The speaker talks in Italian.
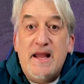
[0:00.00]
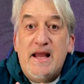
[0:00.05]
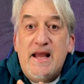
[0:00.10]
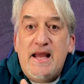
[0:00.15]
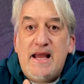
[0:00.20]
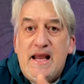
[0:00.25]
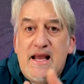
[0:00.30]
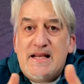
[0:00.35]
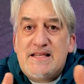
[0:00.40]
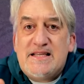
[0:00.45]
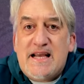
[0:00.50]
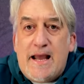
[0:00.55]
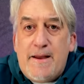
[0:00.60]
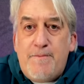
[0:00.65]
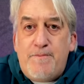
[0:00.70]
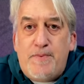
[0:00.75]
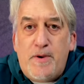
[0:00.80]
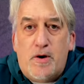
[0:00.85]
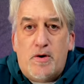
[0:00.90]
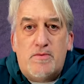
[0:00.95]
e
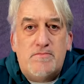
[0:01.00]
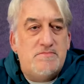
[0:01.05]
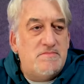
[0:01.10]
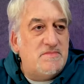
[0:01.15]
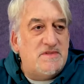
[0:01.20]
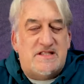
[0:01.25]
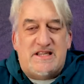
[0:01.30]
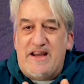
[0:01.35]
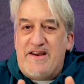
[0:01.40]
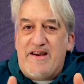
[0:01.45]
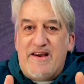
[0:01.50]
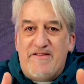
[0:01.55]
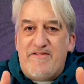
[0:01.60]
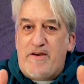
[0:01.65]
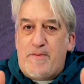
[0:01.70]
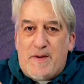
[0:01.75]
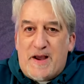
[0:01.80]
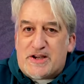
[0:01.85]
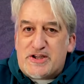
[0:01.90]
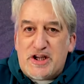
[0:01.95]
esempio, se
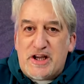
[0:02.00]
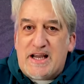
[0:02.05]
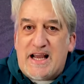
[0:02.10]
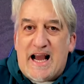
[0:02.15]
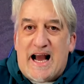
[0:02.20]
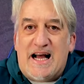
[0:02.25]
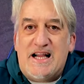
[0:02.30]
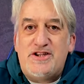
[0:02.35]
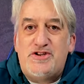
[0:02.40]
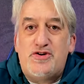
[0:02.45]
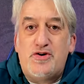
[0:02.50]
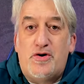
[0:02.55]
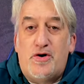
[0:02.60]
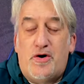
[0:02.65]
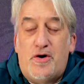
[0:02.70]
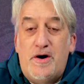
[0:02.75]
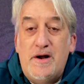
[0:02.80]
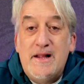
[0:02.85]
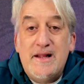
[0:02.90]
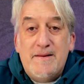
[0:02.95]
vi piace il
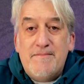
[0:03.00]
calcio,